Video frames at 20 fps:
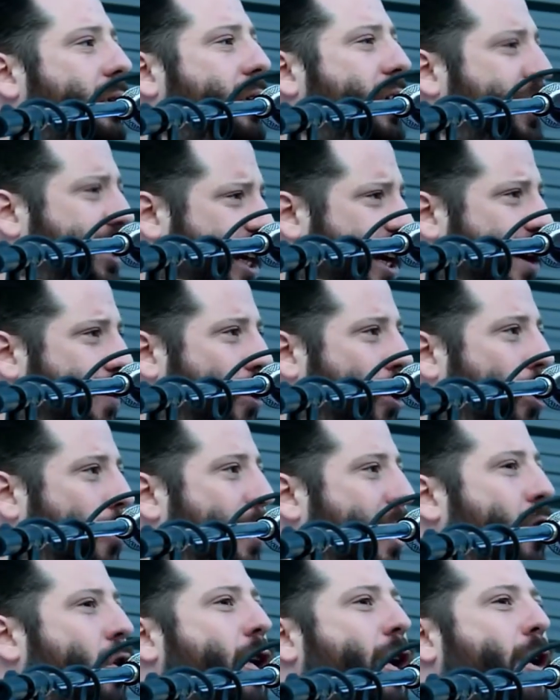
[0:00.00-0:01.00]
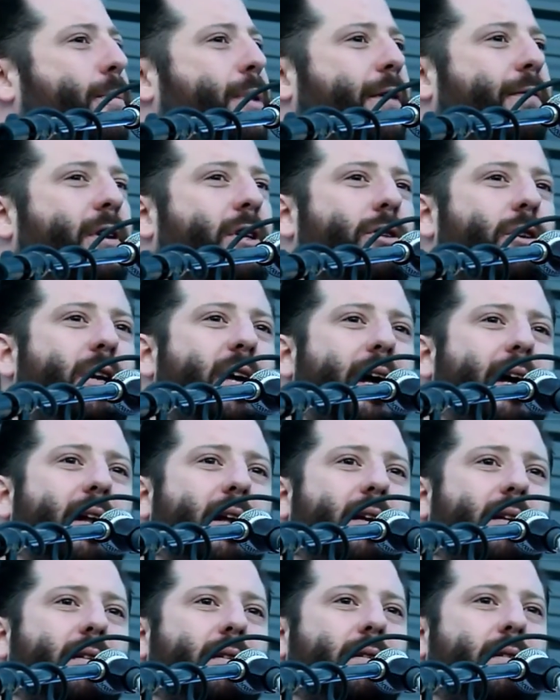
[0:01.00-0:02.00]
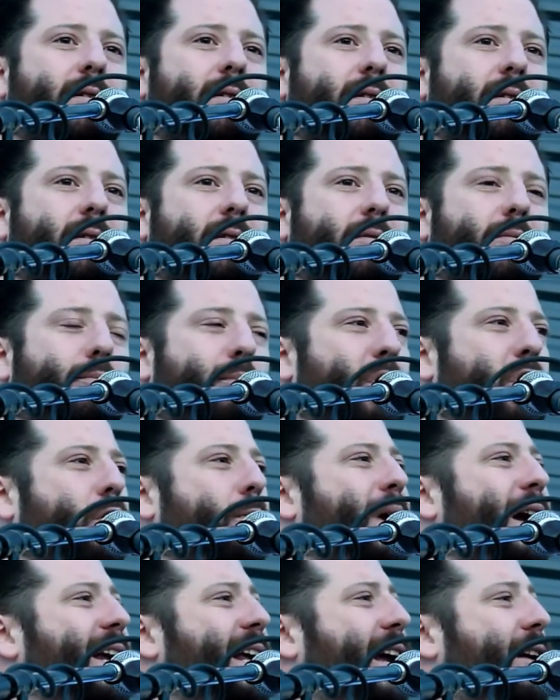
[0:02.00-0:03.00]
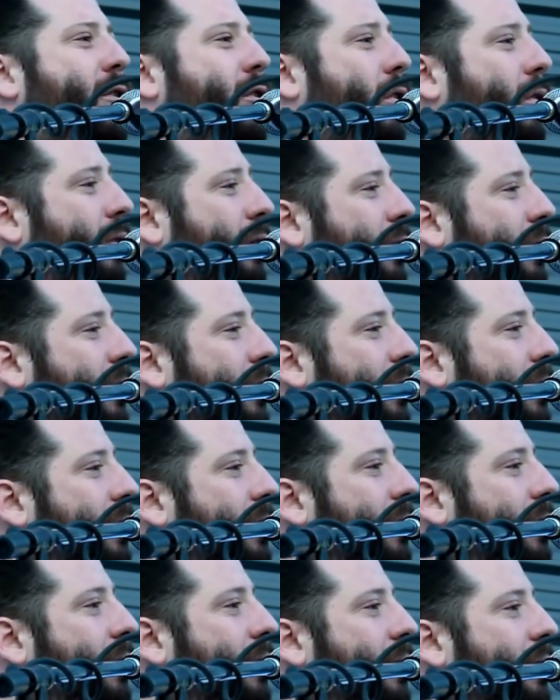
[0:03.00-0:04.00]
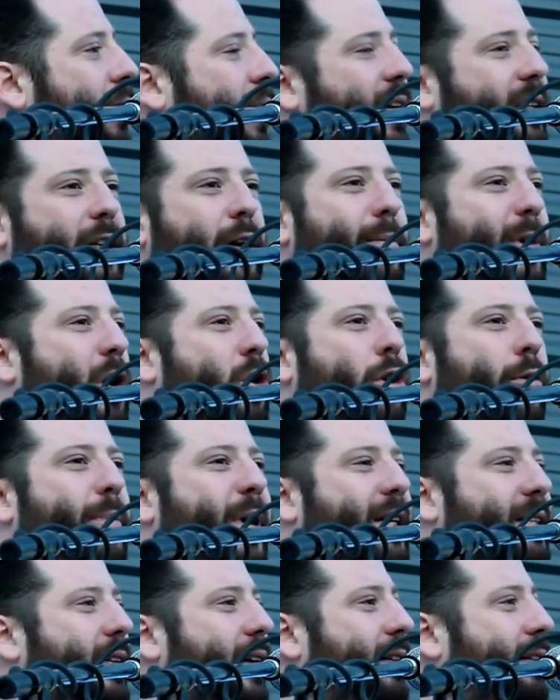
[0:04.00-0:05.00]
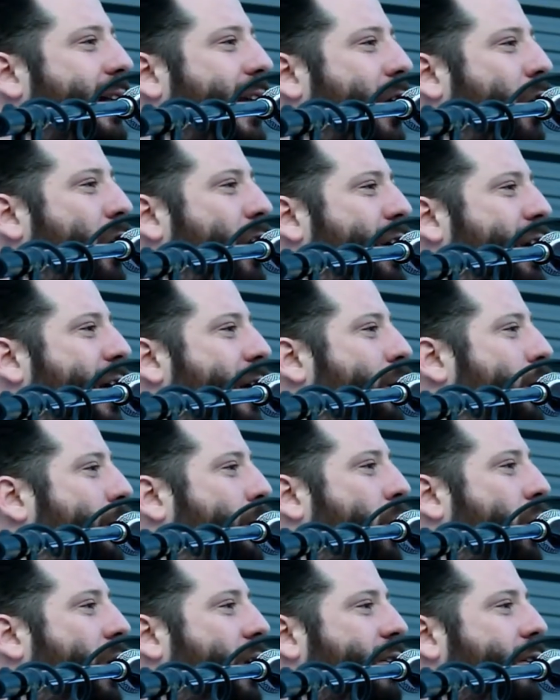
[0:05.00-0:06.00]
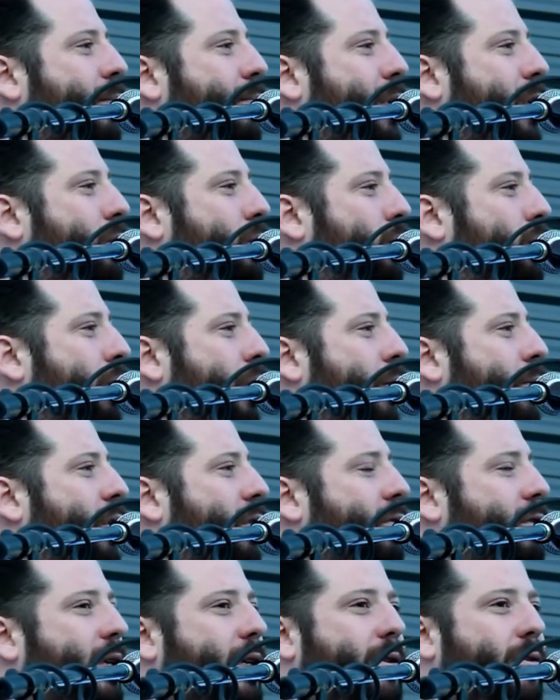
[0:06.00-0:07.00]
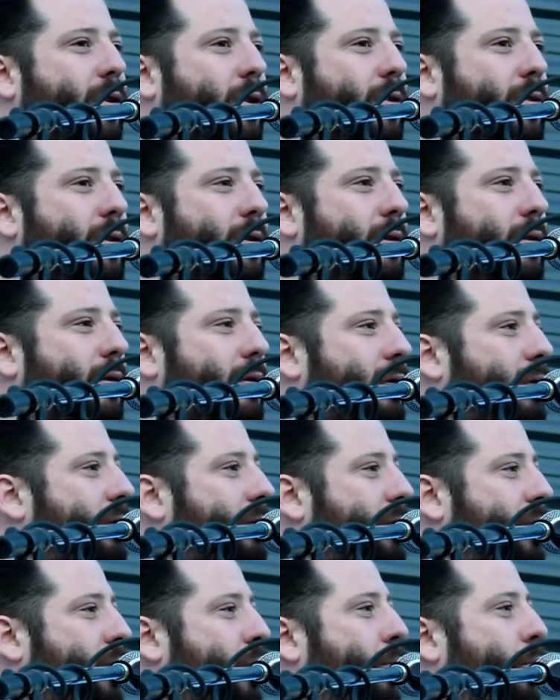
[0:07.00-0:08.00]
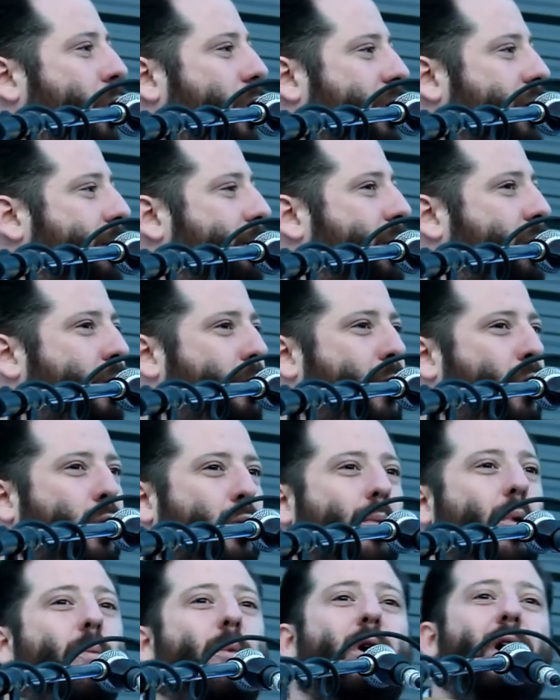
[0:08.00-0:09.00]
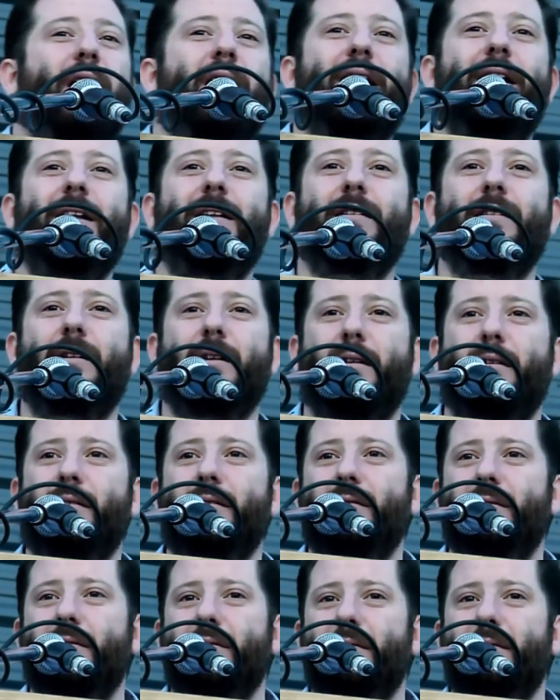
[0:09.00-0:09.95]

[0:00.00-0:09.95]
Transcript: Y tenemos los mejores profesionales. Pero Mariano es el mejor presidente de aerolíneas no porque siempre estudió de avioncitos, sino porque siempre se preocupó por la gente.